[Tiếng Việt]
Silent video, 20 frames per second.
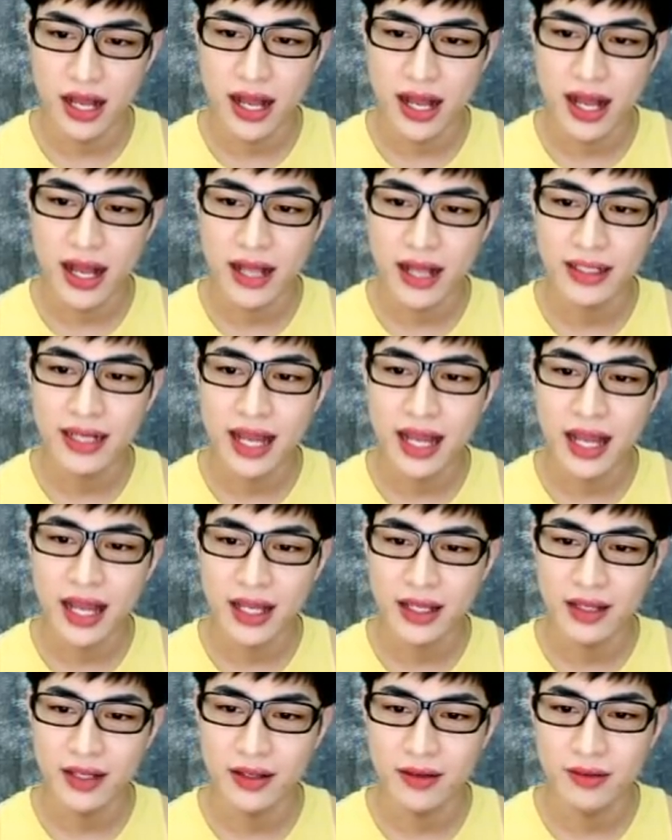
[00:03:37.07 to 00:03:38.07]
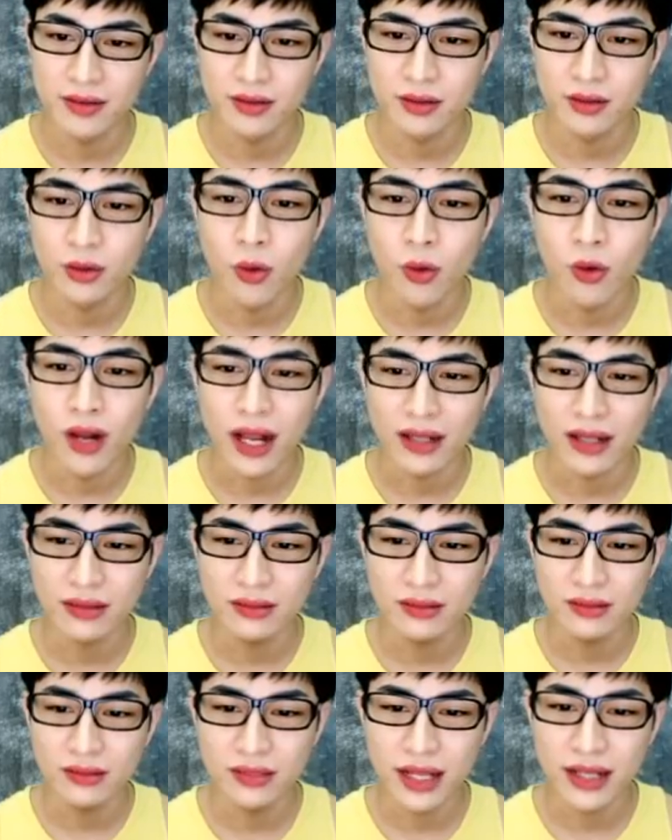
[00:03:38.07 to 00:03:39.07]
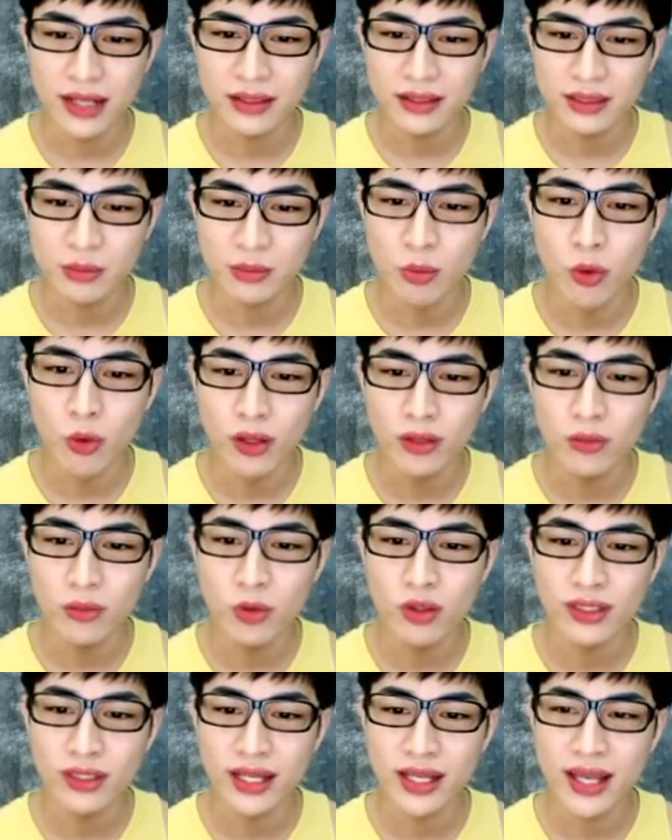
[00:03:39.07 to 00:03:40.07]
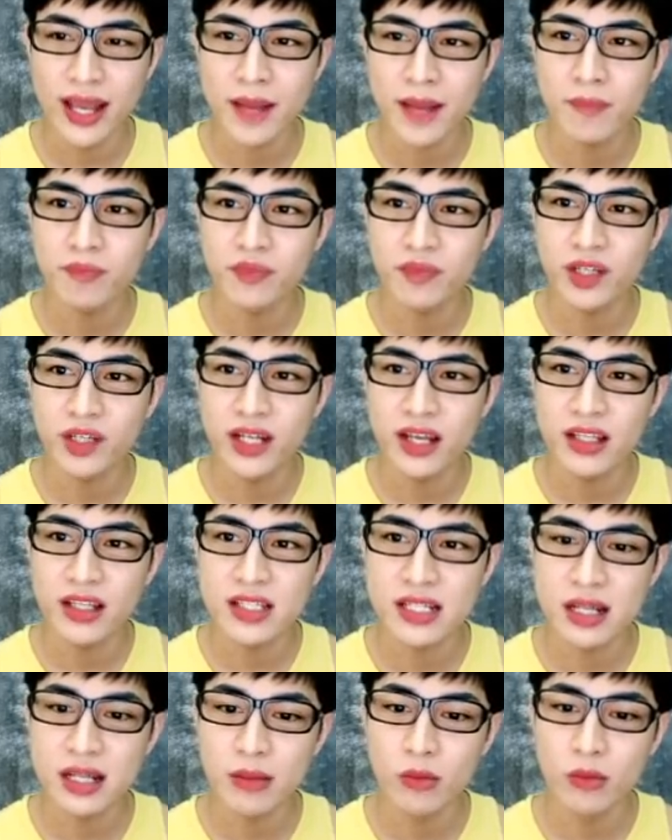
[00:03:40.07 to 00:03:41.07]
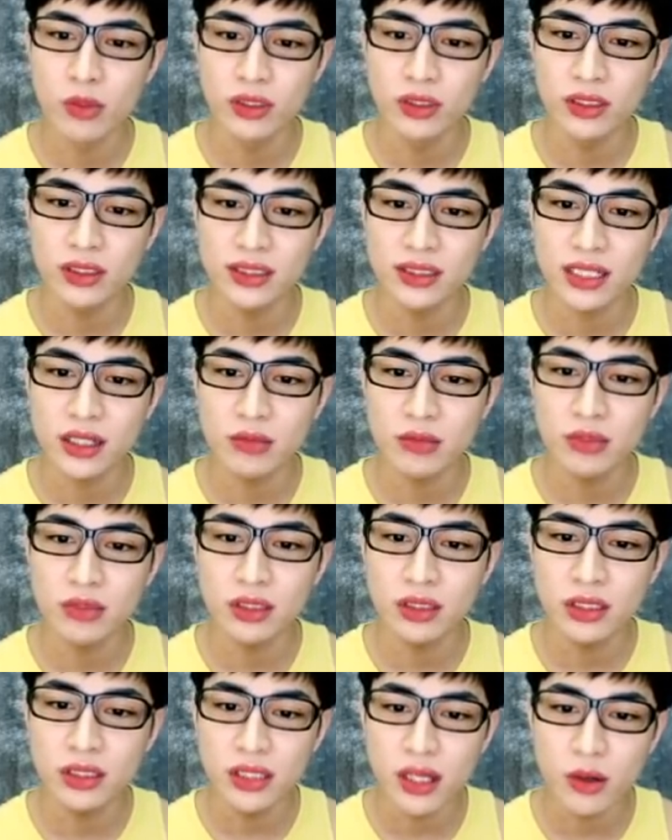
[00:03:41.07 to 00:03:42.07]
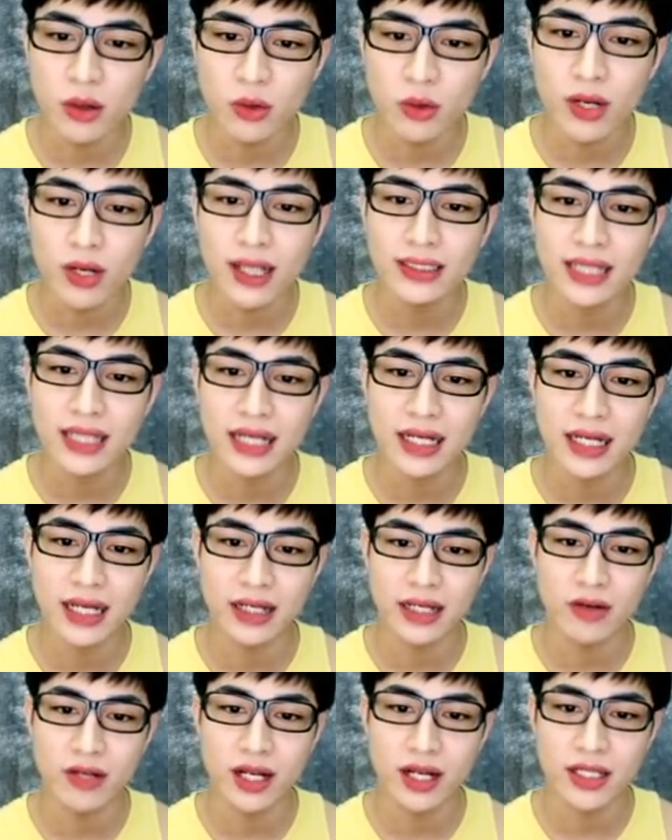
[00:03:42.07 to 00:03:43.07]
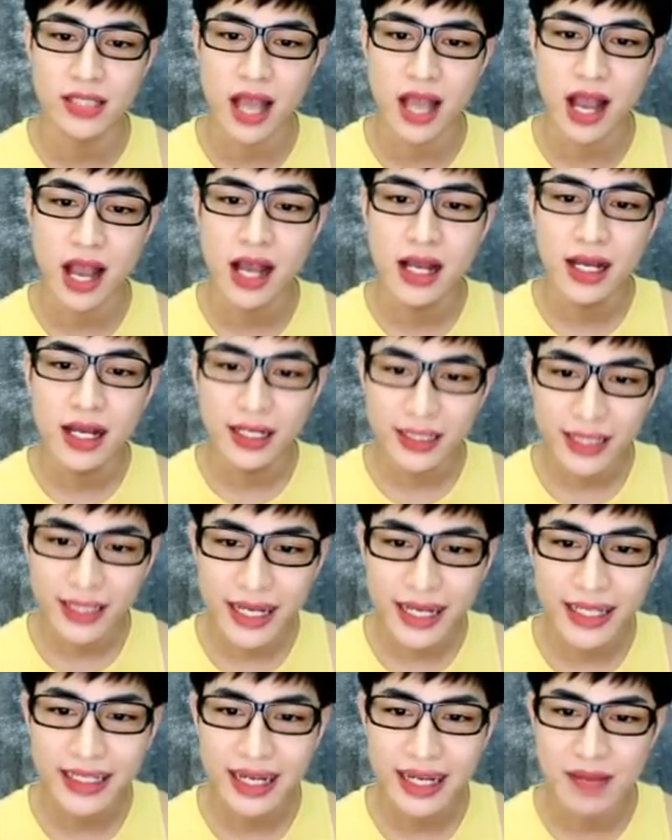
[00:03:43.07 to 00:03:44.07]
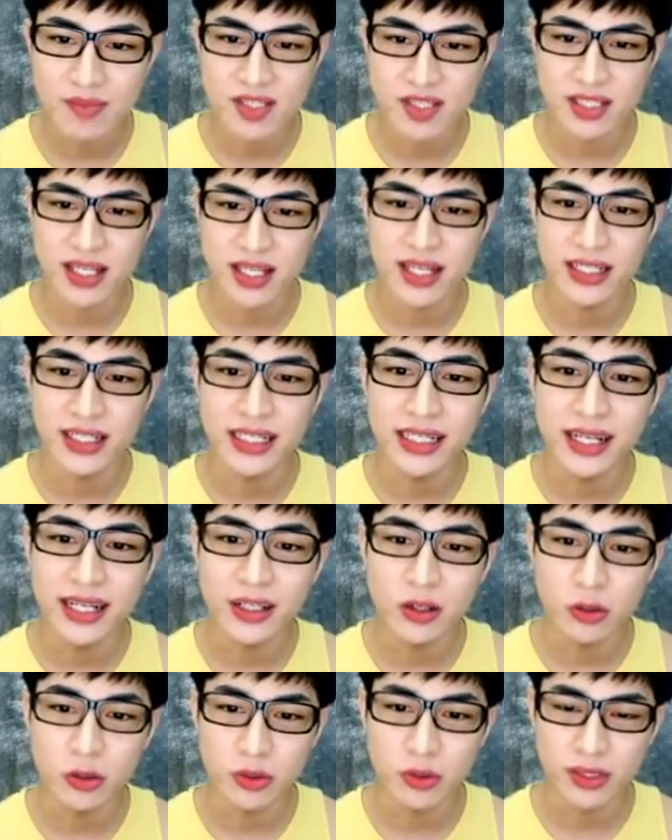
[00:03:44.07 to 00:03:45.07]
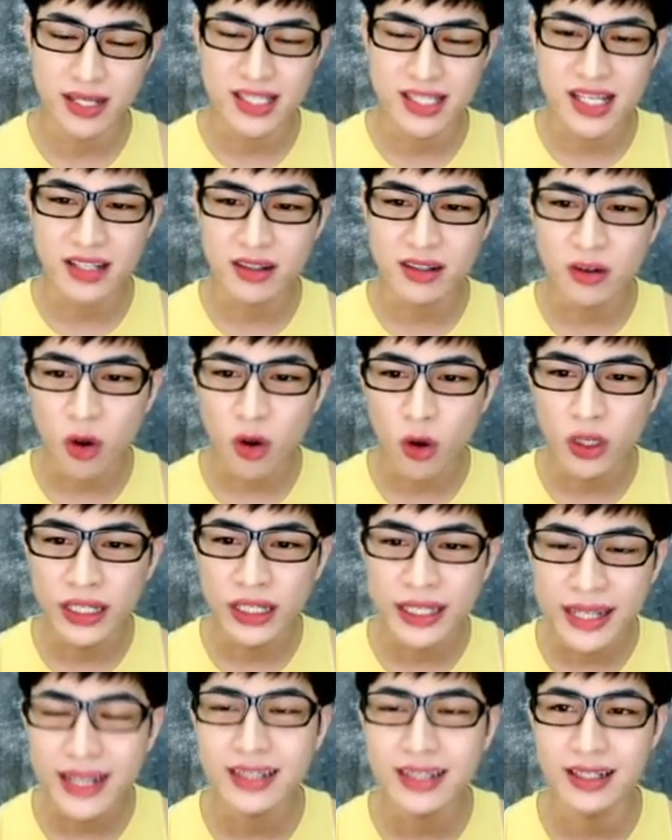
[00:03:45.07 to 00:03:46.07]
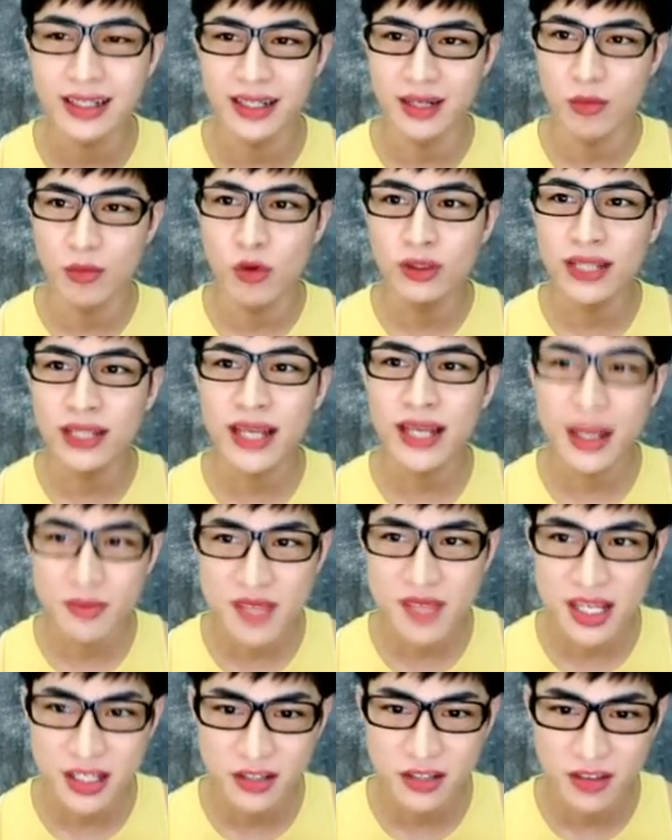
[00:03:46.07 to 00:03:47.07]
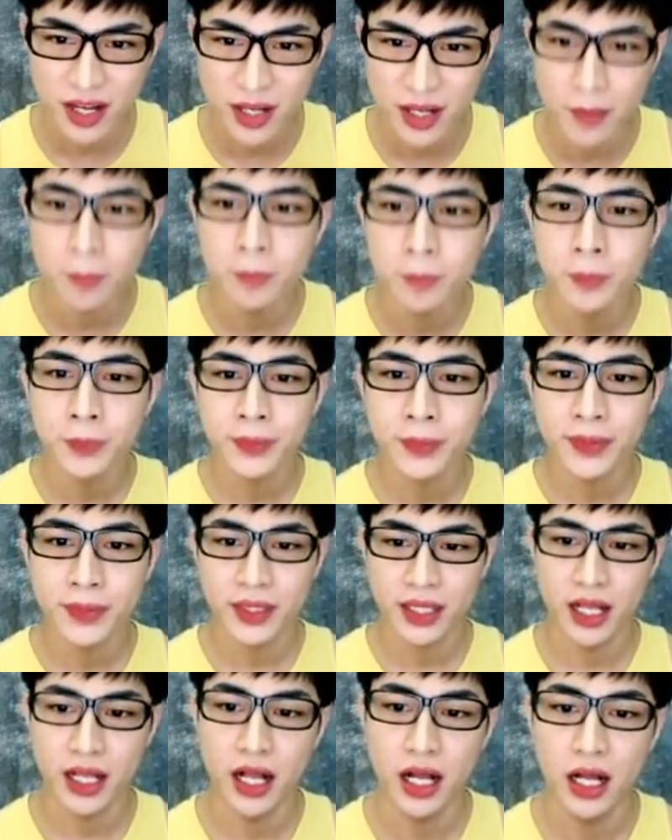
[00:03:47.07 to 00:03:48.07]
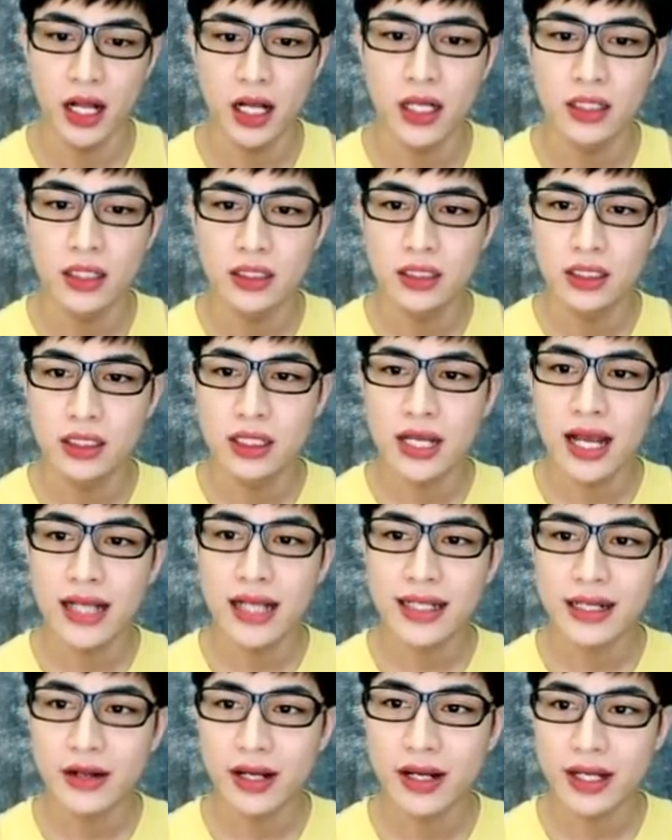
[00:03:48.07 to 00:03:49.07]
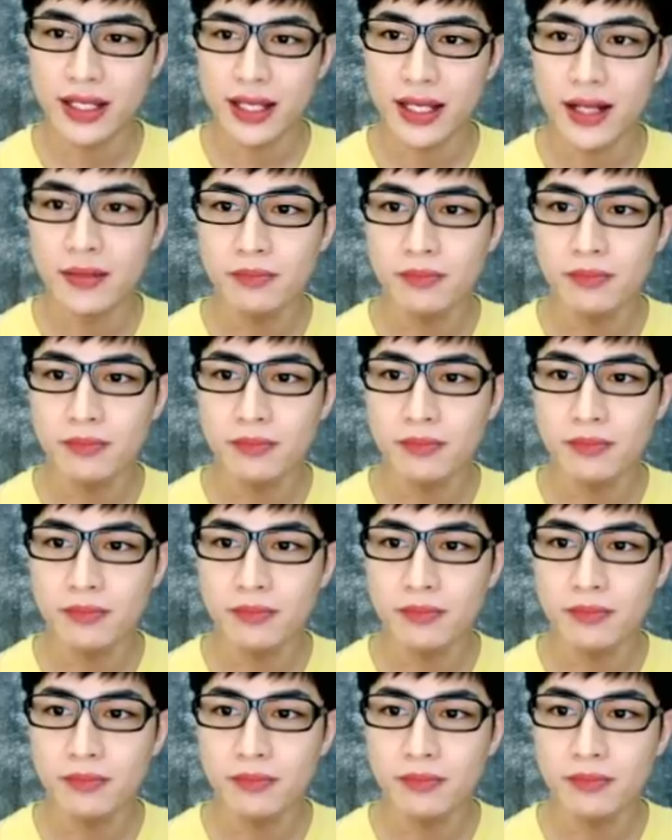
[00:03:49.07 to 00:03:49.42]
anh lại cố gắng, anh muốn buông tay em. Ở đây dịch là muốn nhưng thực ra công thức ư đều của ha tà này có nghĩa là gì ạ? Định làm gì thế? Ý định thôi đúng không? Tại sao anh cứ có ý định là để buông tay em ra như vậy? Đó. Hát cả đoạn này nhé.